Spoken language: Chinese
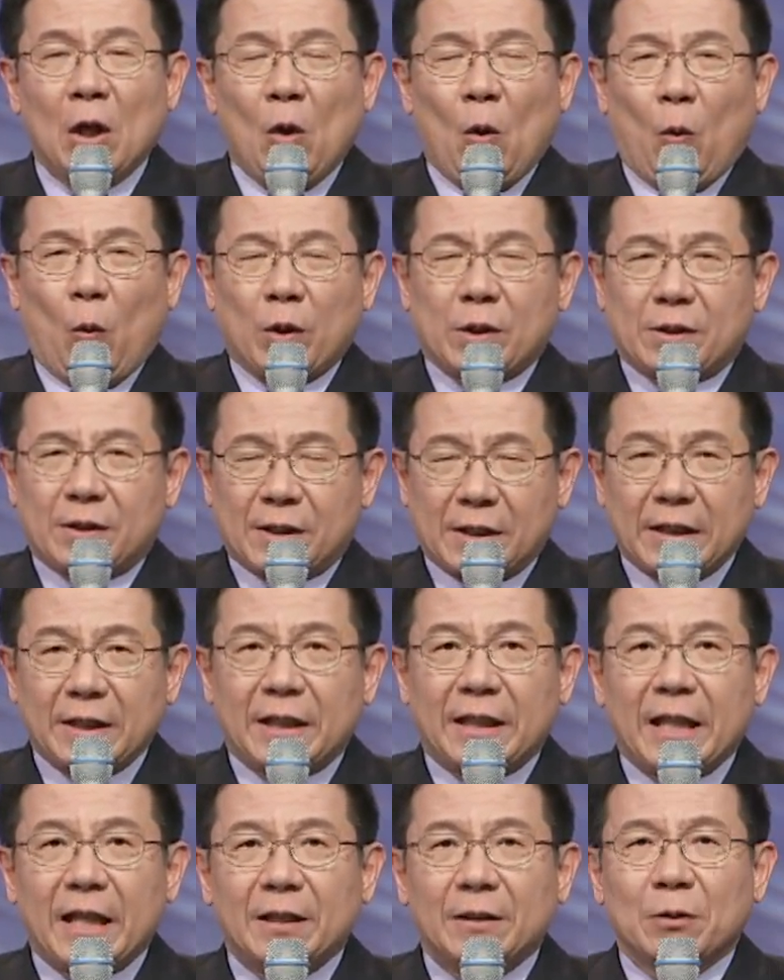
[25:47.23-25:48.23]
我今
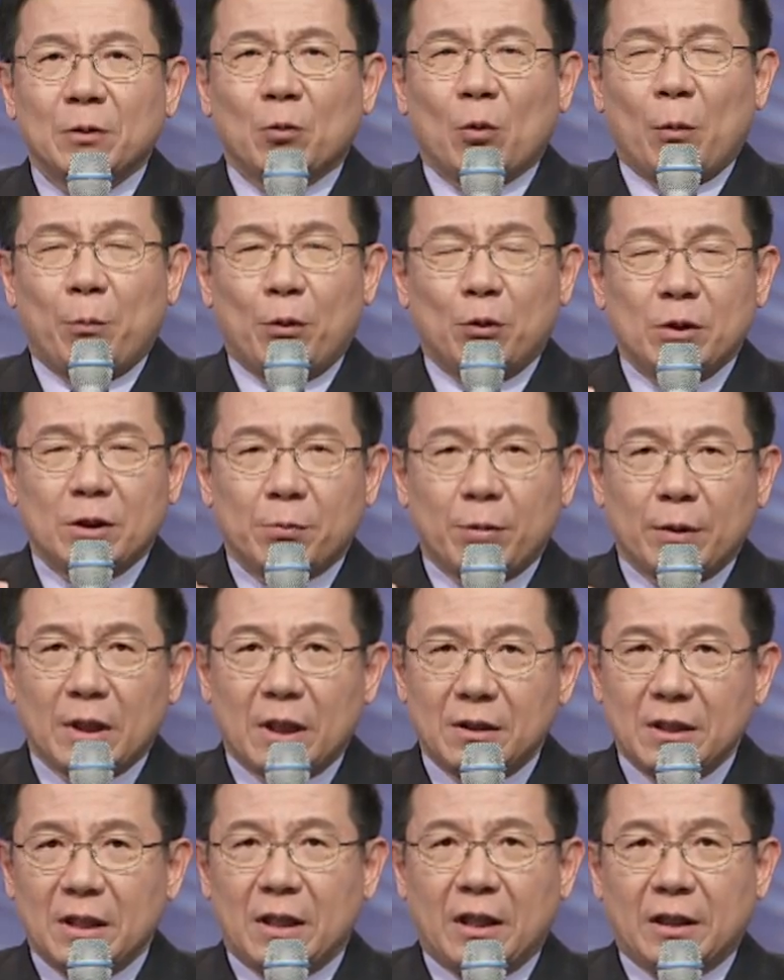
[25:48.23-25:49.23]
天我不能碰到
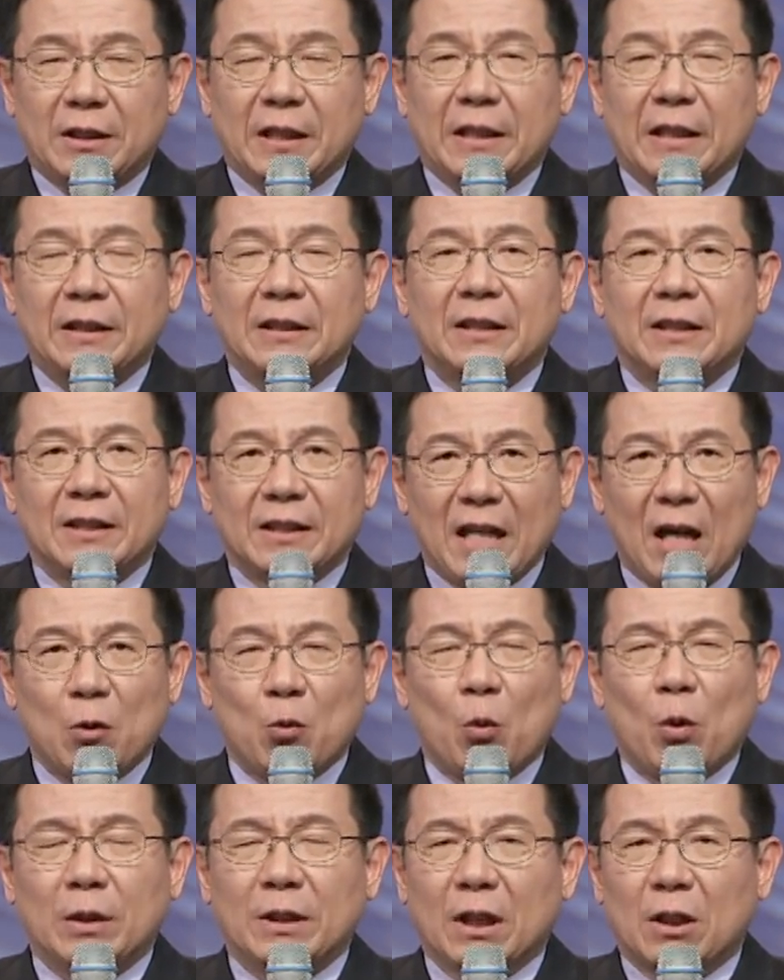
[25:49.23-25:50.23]
任何的人，让
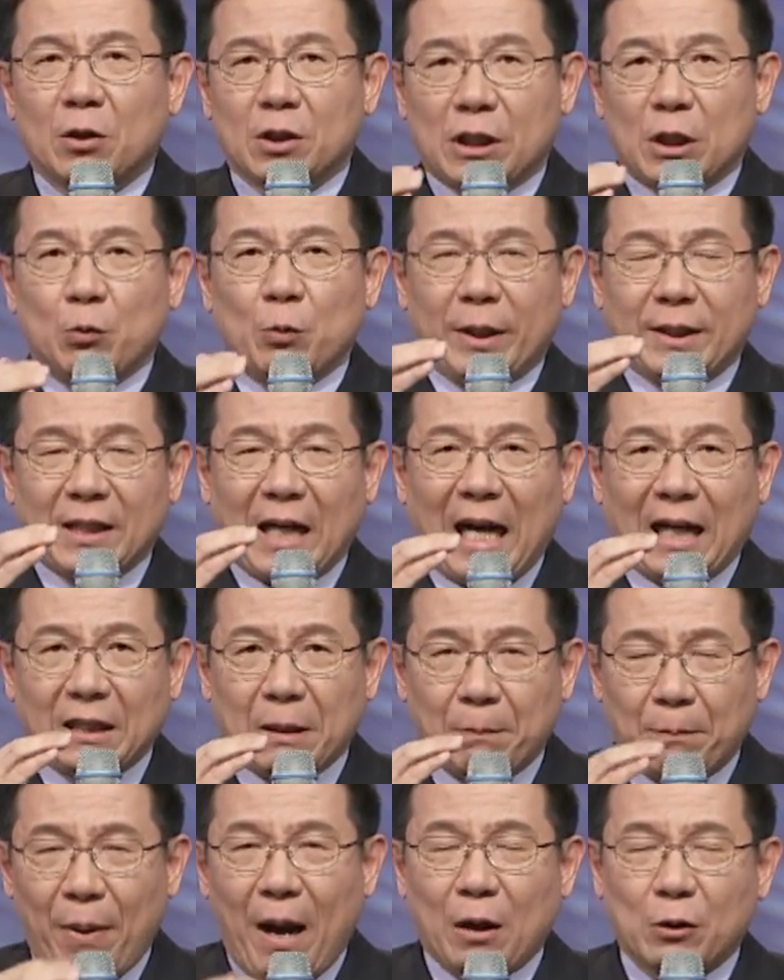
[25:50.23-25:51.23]
我能够成为他的
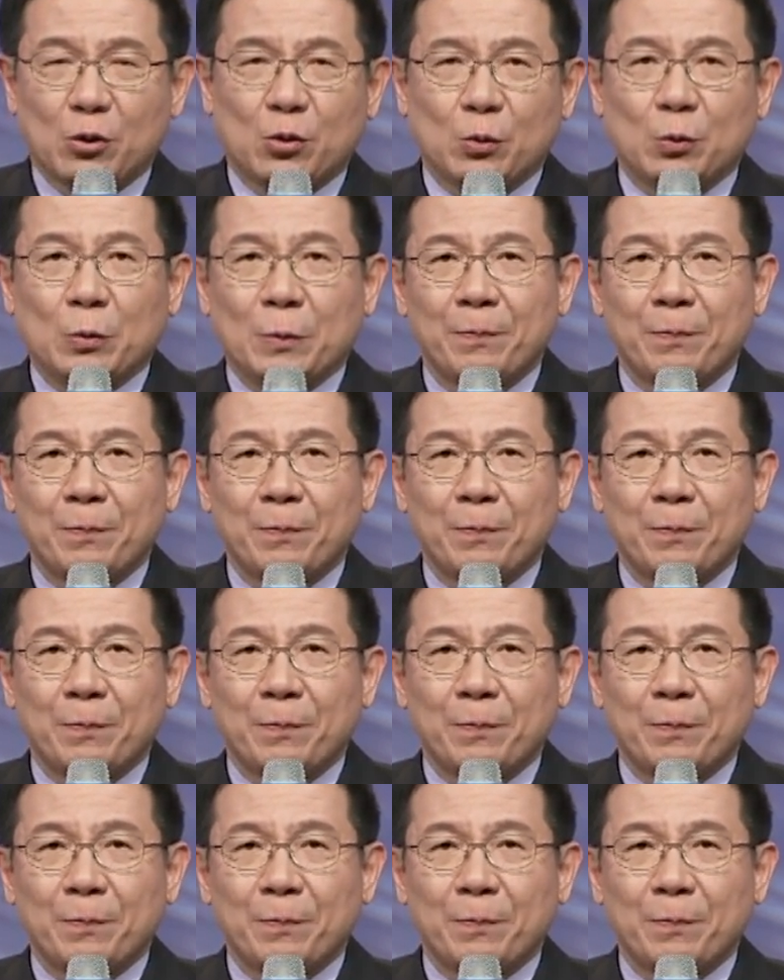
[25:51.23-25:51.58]
帮助，